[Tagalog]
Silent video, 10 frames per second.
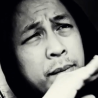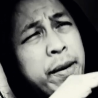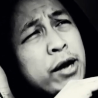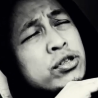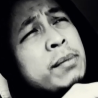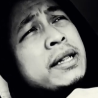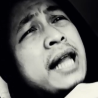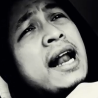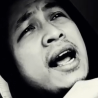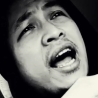Pero
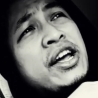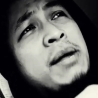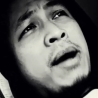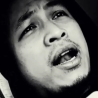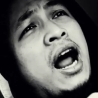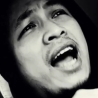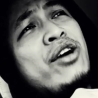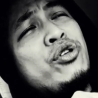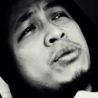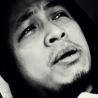samantalang kayo naman,
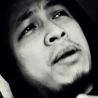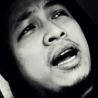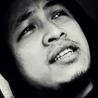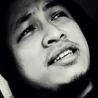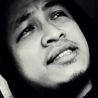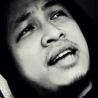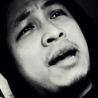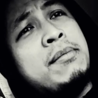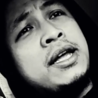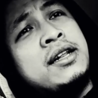ayaw niyo naman mag-adjust
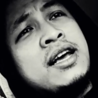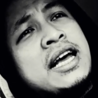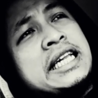sa amin.